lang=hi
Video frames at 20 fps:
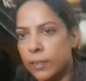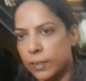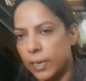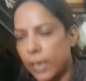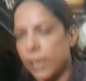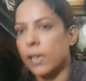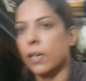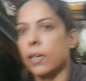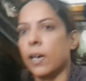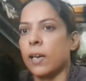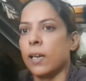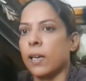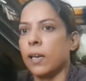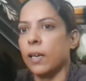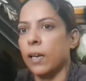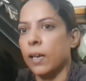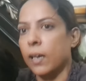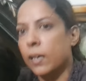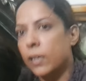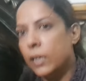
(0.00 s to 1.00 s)
नहीं
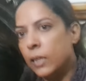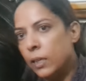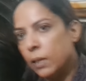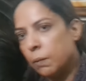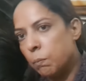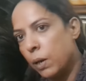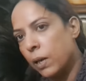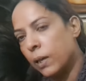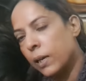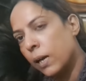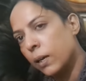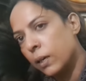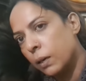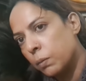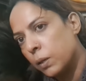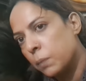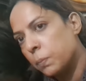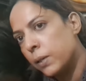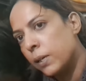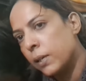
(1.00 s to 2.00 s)
करेंगे बल्कि
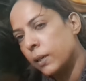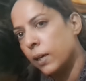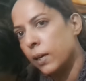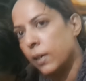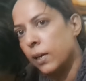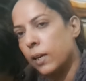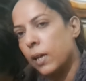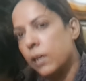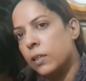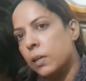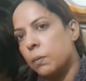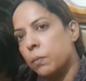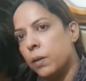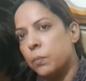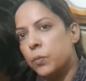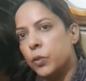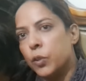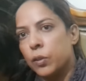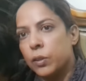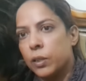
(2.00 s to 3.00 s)
कभी भी नहीं करेंगे जब
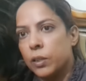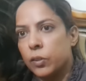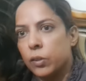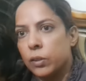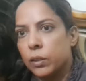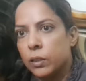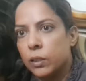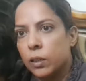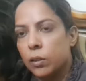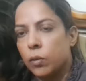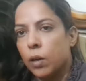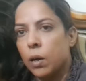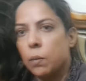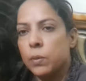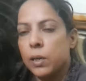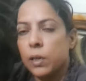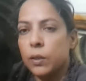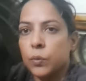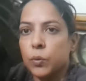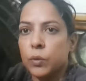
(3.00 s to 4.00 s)
हम छोटे छोटे थे तो
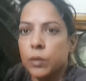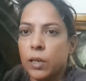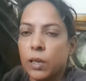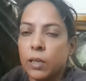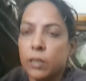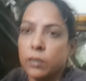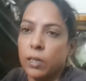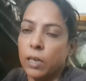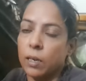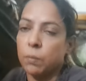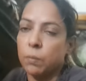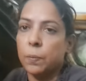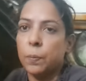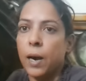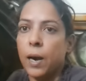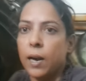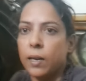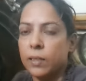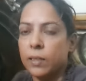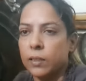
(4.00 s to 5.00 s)
हम एक दूसरे का सर भी
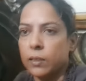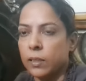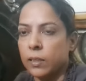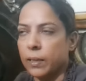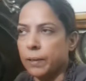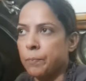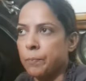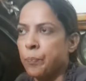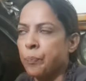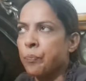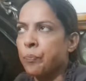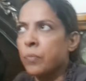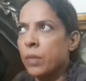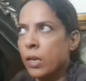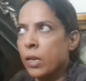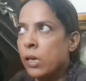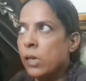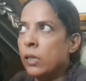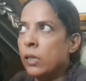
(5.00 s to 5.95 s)
फाड़ देते थे